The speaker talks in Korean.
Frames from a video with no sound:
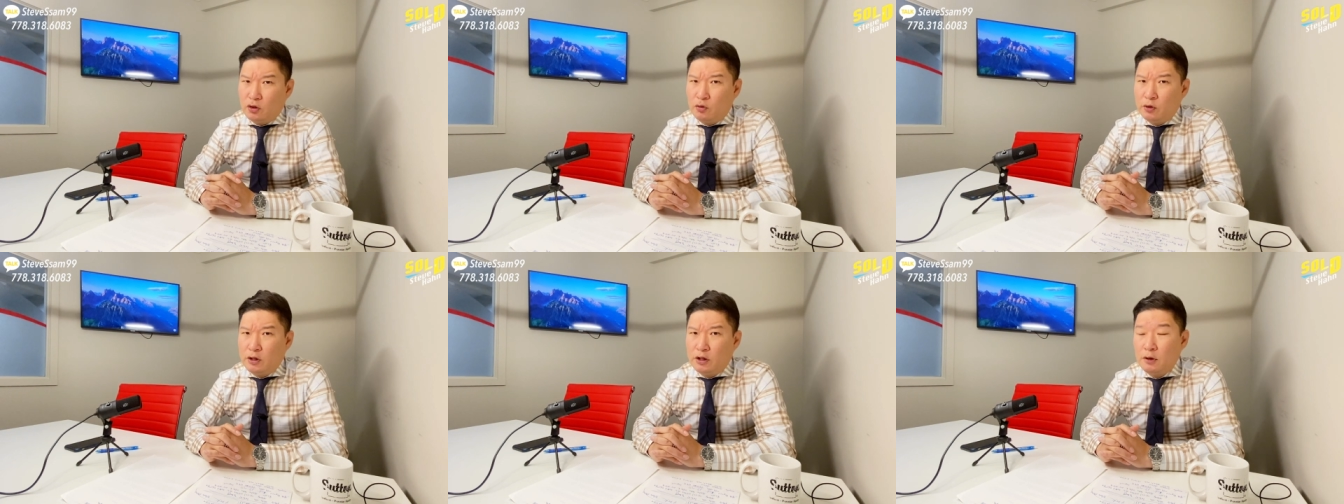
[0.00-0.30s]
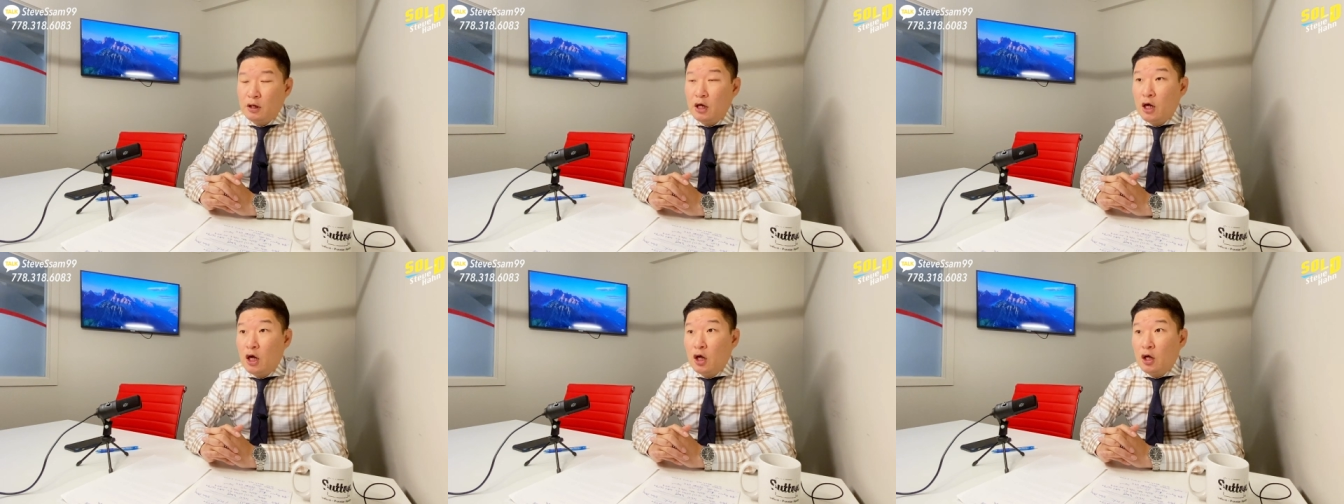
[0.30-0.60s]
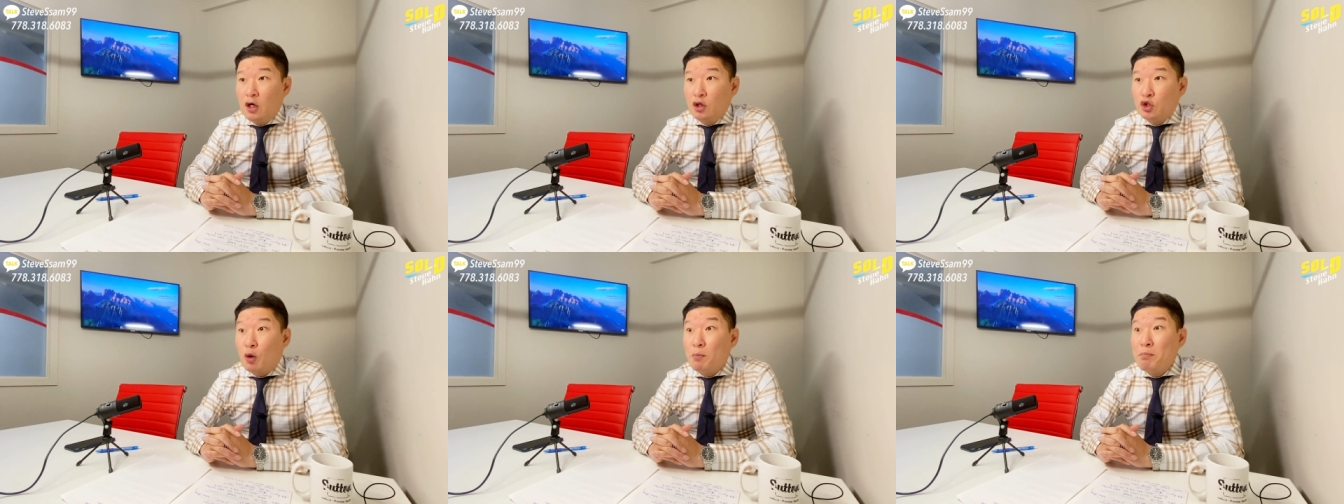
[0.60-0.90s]
왜냐면
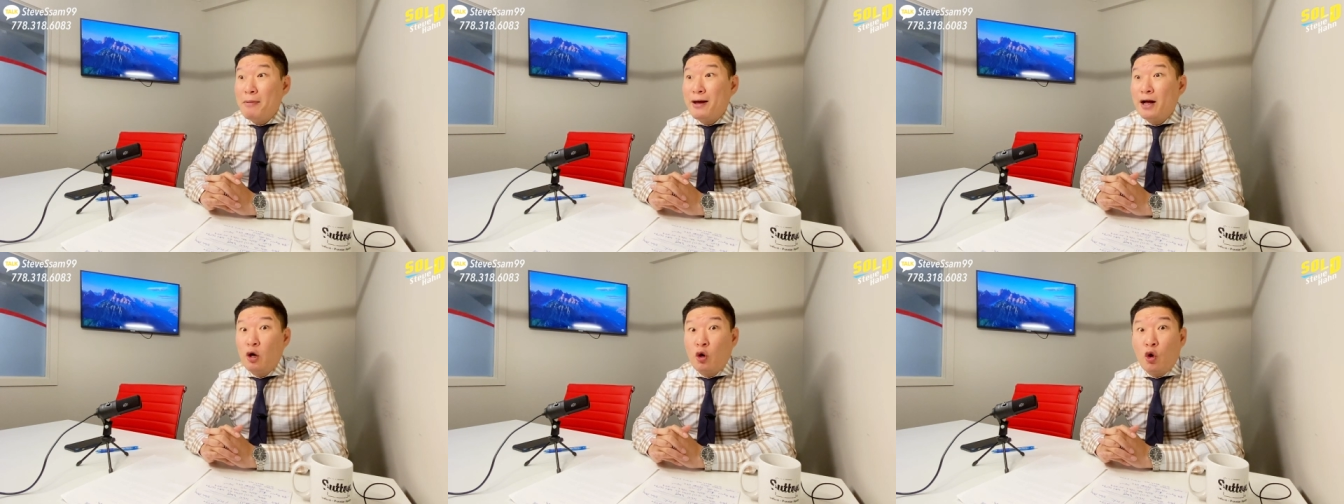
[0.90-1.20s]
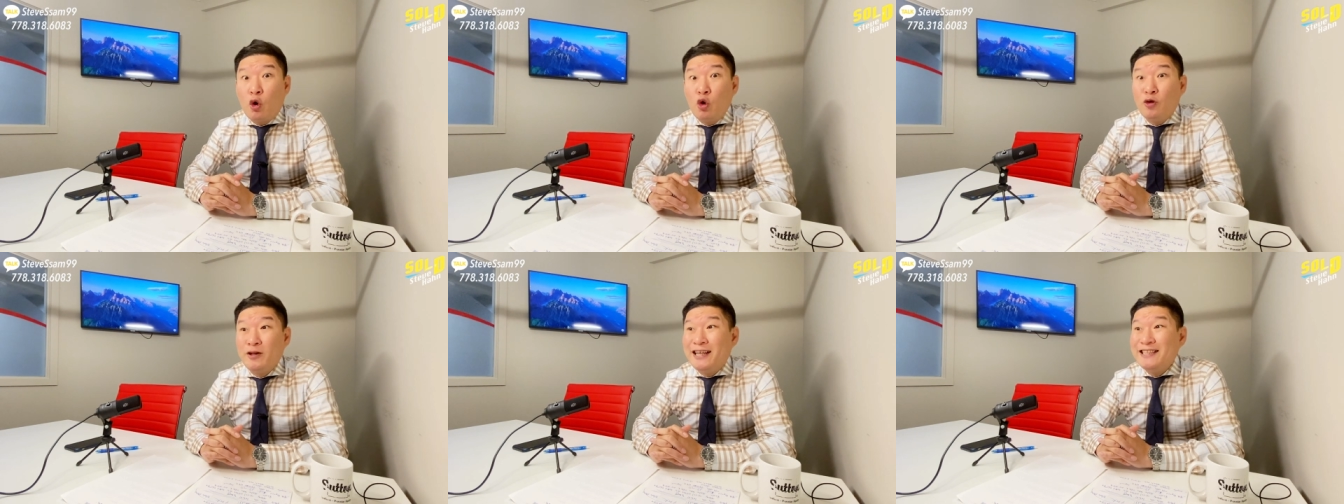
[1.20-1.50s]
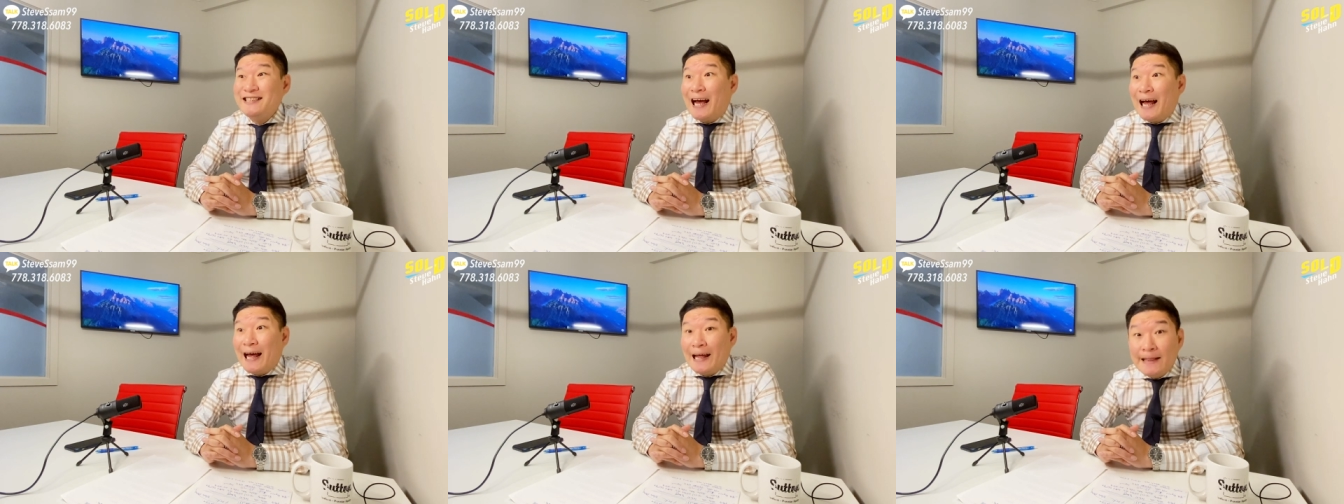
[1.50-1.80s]
전매가
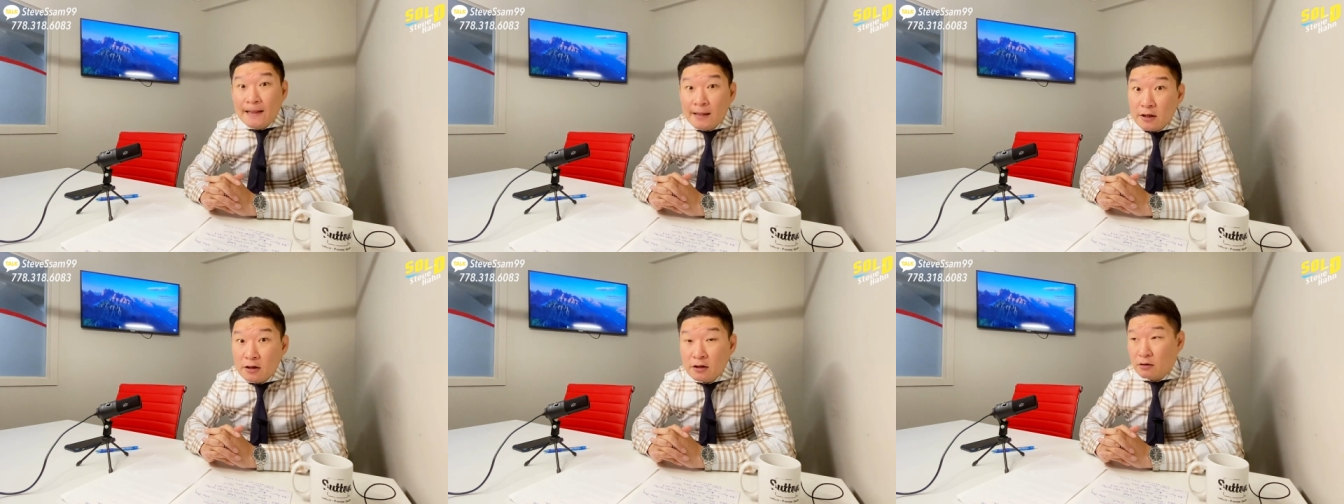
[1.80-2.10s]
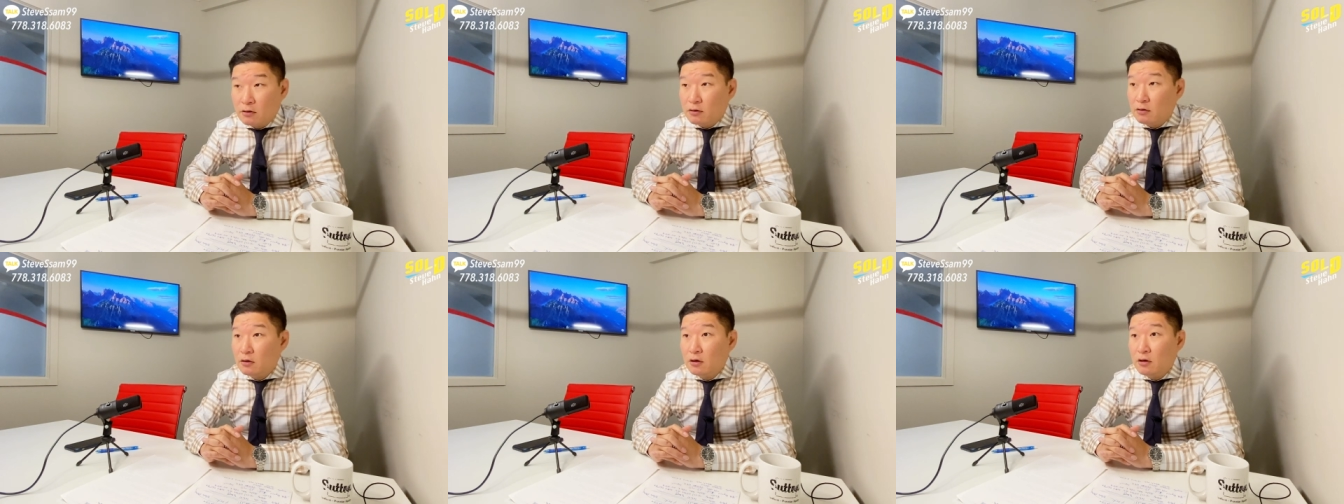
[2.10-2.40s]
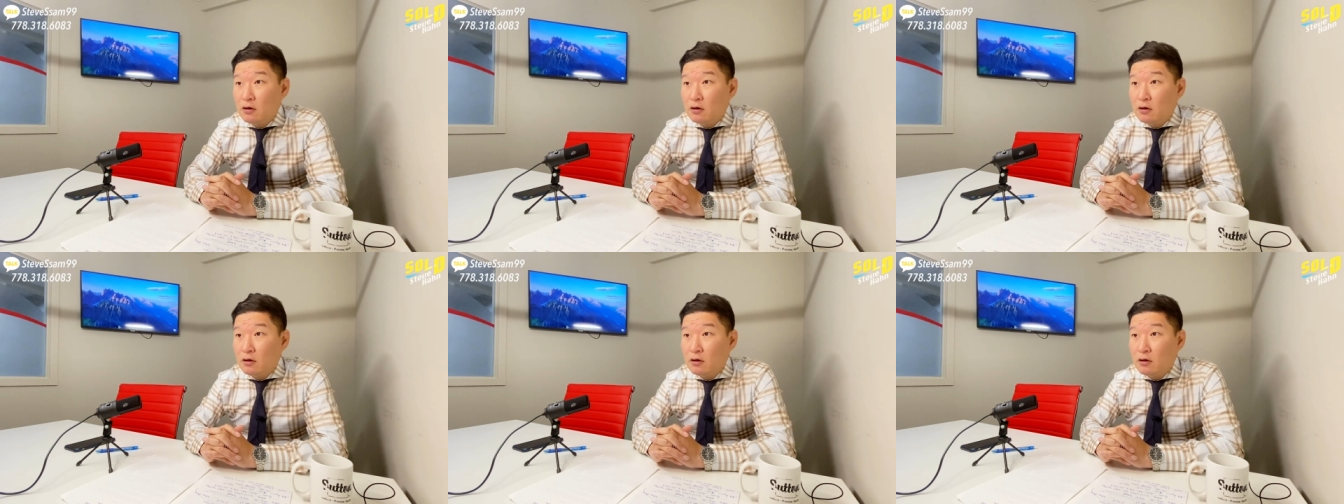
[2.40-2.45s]
허용되지 않는